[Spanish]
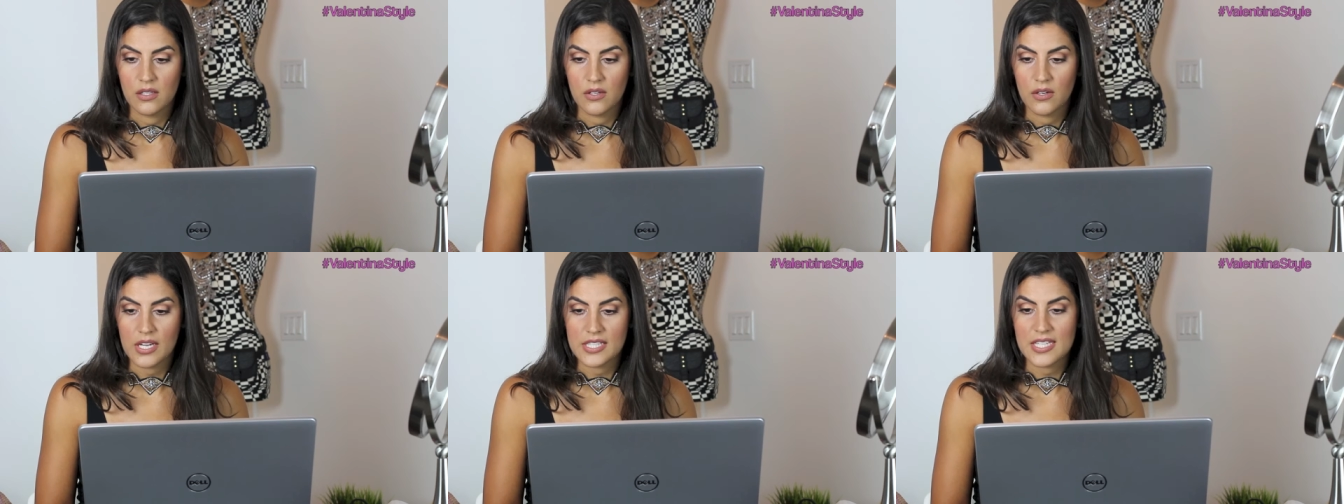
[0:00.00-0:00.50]

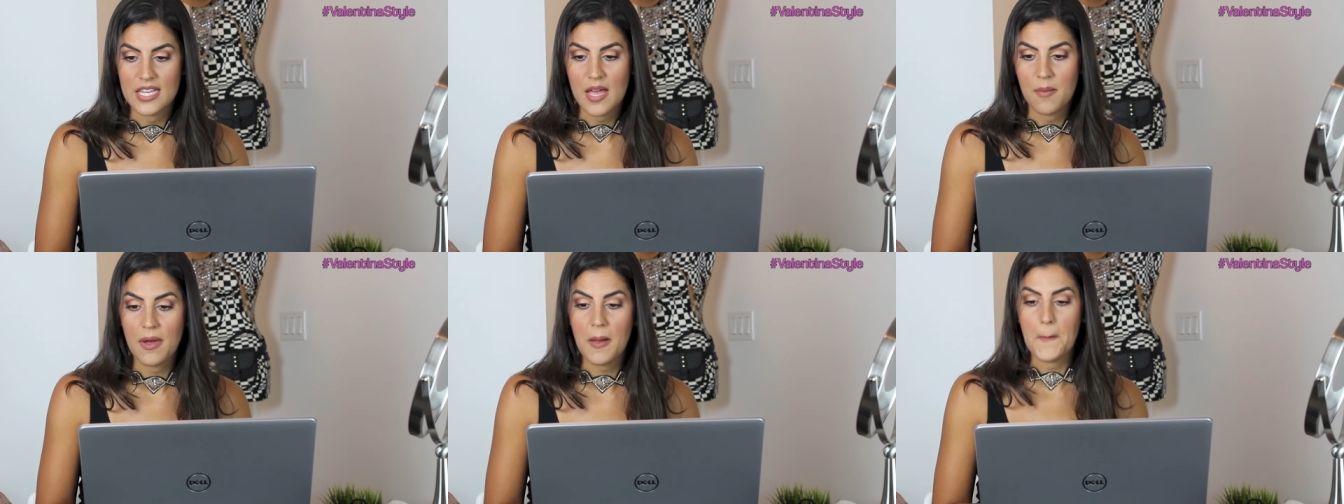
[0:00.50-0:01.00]
Ok, se
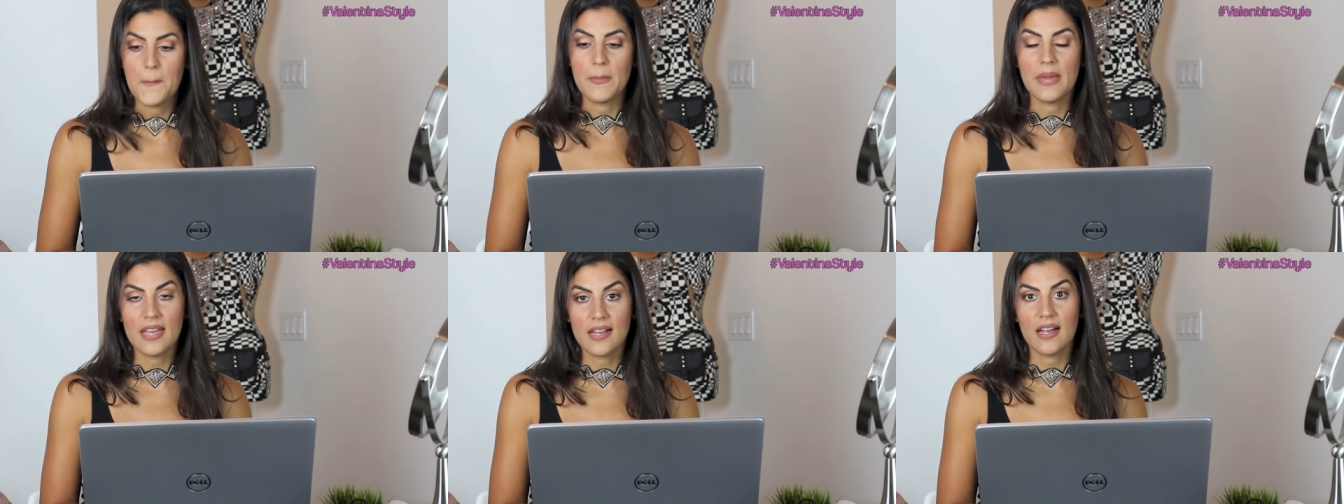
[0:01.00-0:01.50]
llama
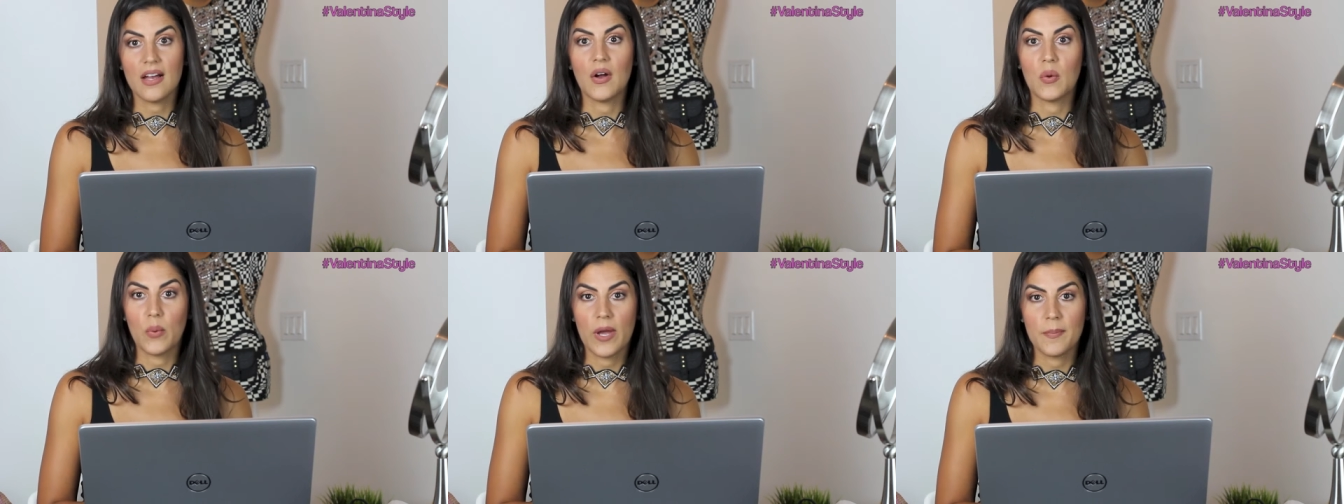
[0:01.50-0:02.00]
Make a
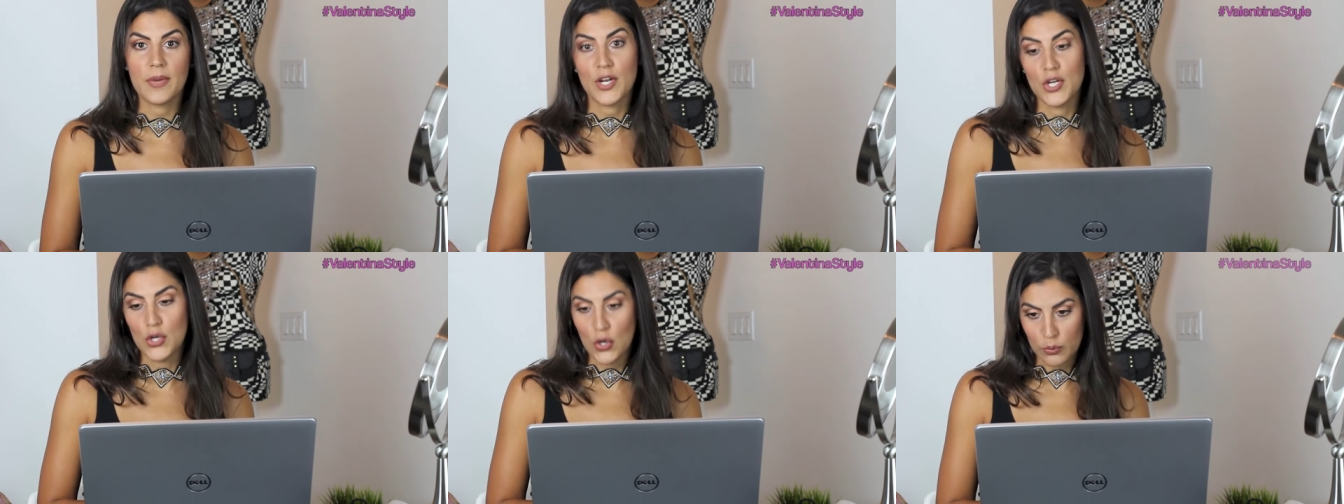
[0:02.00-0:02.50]
Web
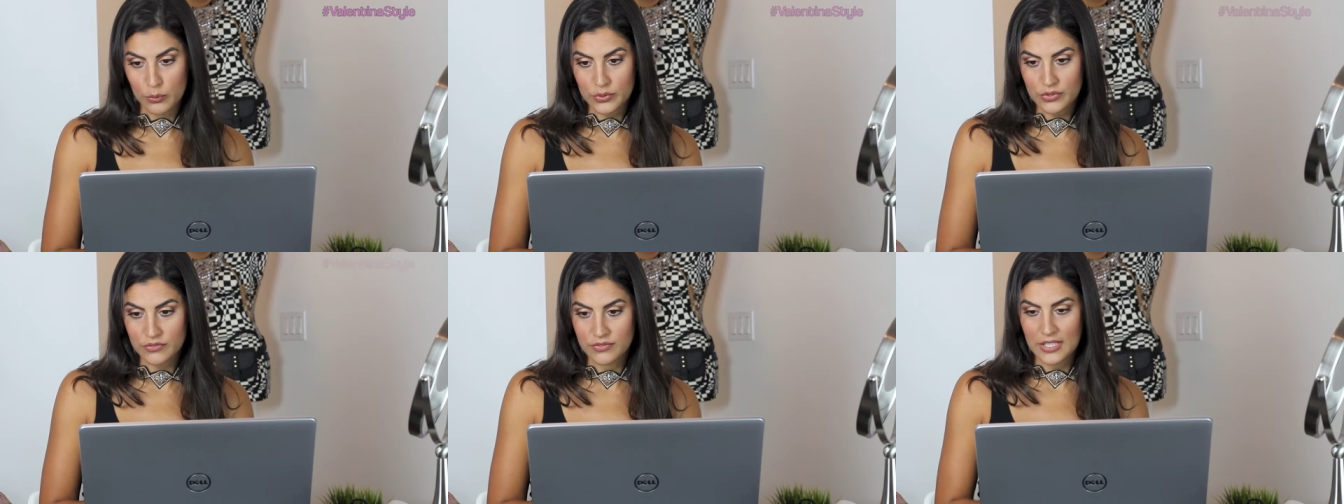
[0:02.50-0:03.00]

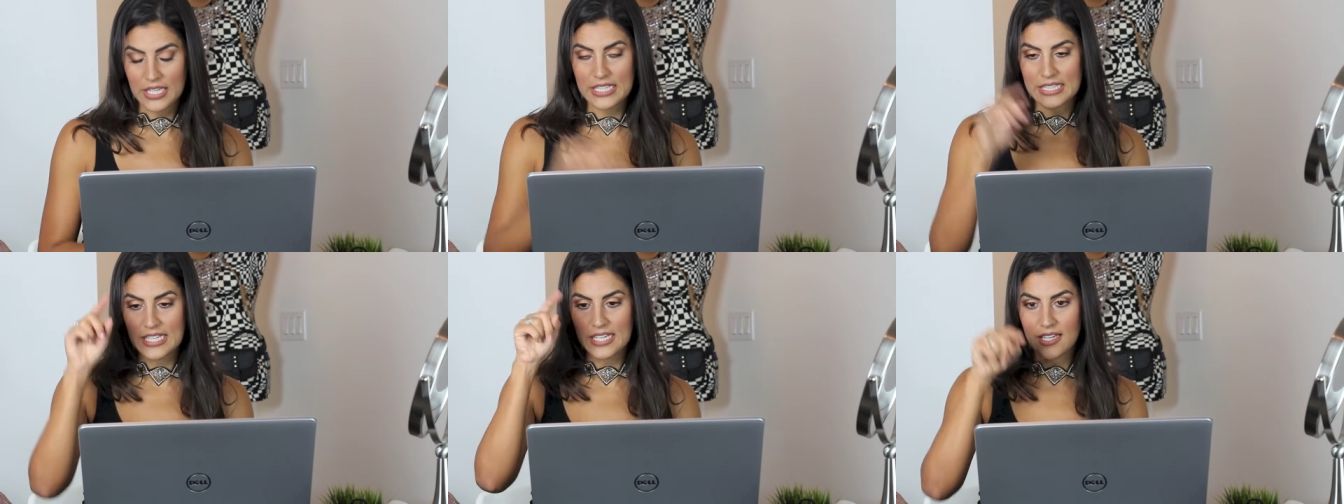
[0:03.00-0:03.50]
Note y
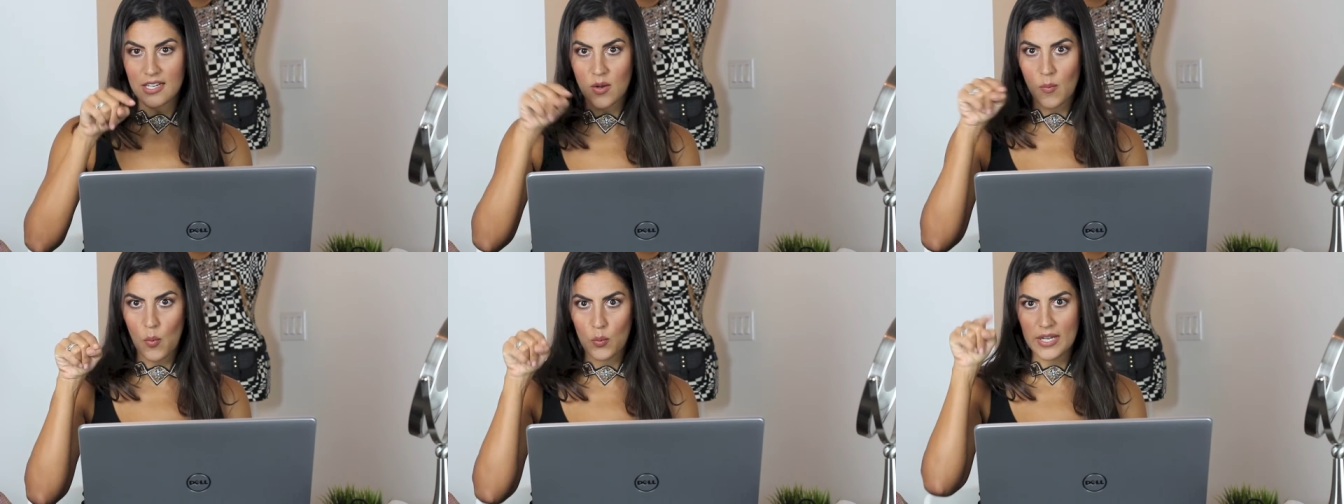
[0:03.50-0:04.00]
tiene
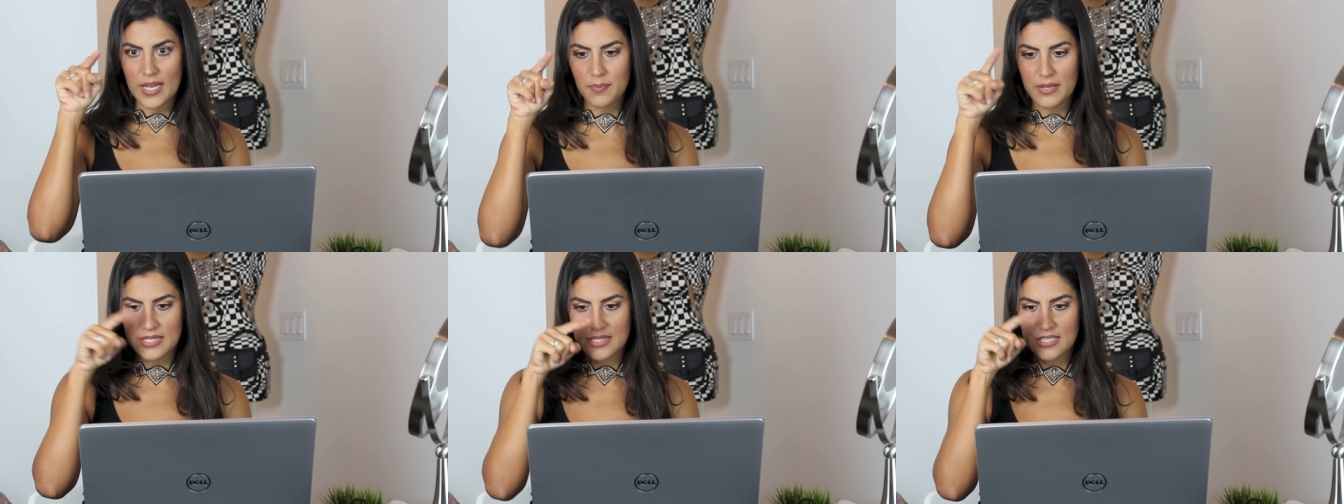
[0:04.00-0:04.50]
como un
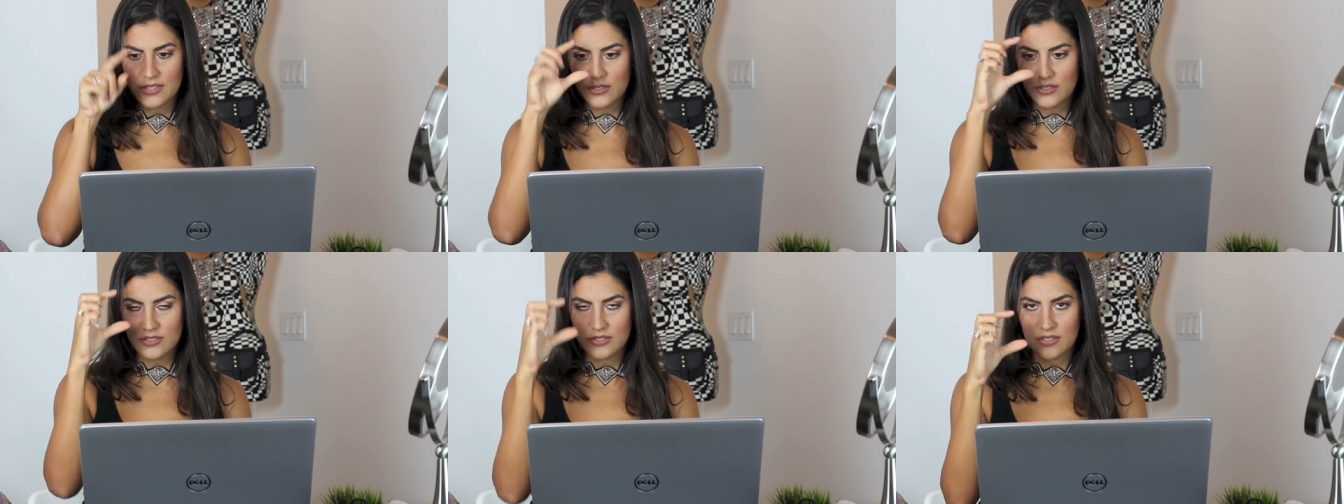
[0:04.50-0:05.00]

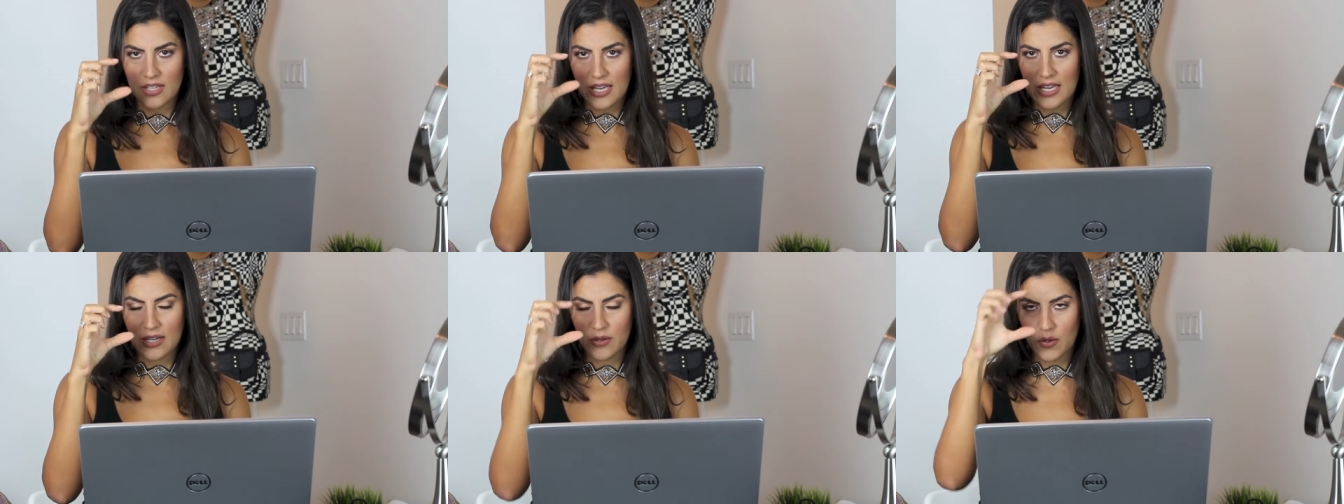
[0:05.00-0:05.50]
lapicito
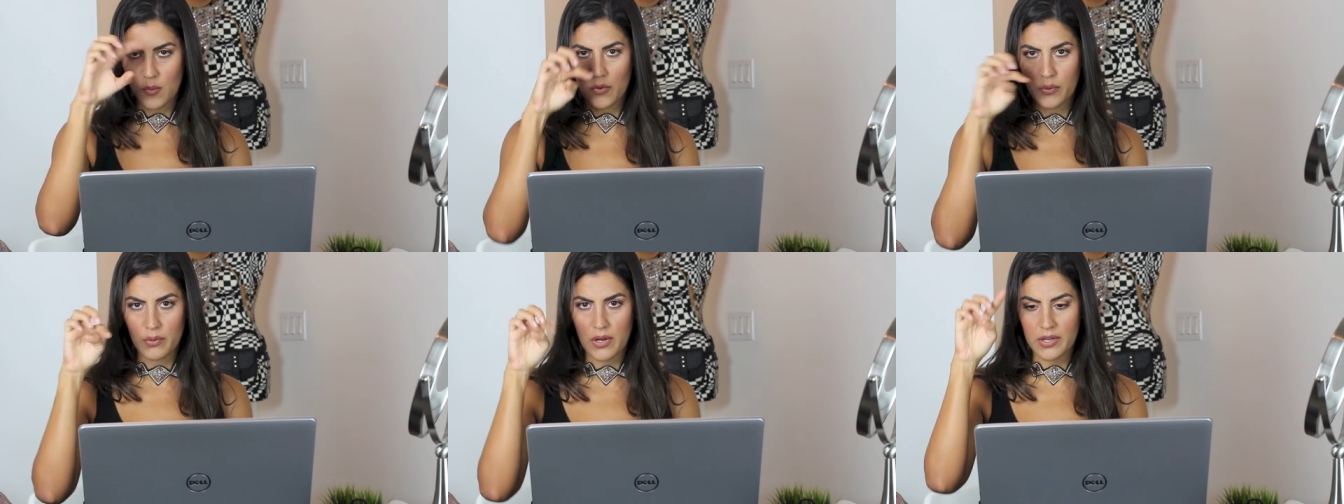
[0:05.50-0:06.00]
en
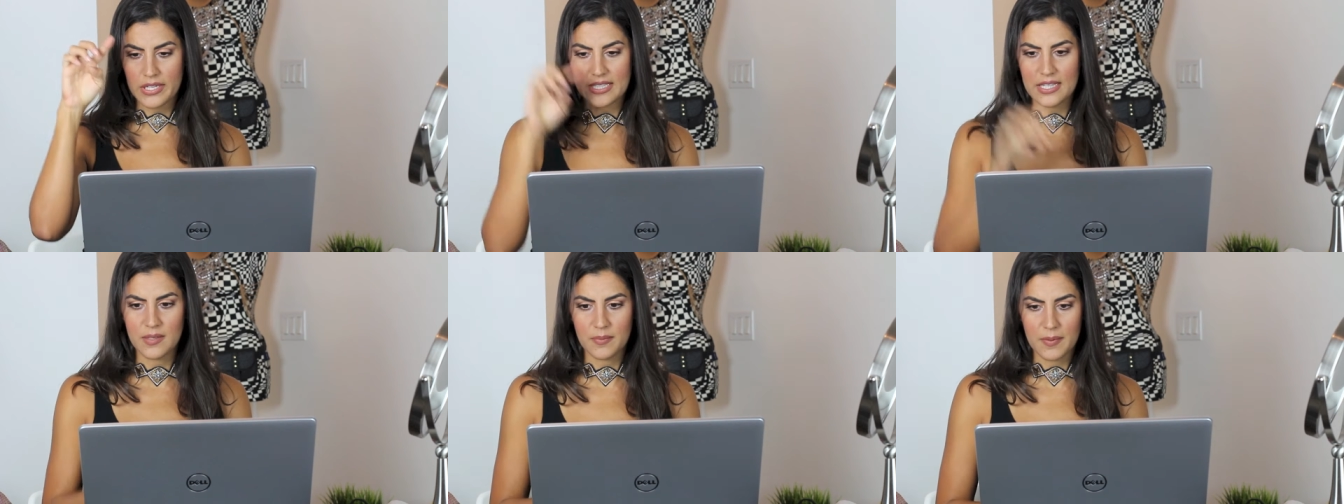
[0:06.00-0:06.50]
como una
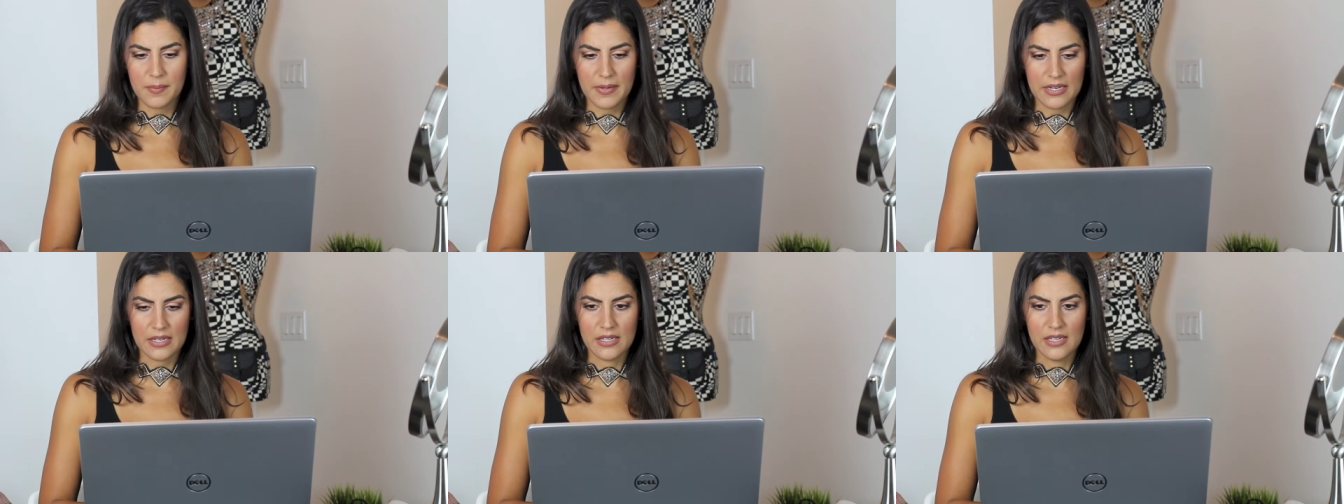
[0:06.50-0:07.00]
hojita de papel.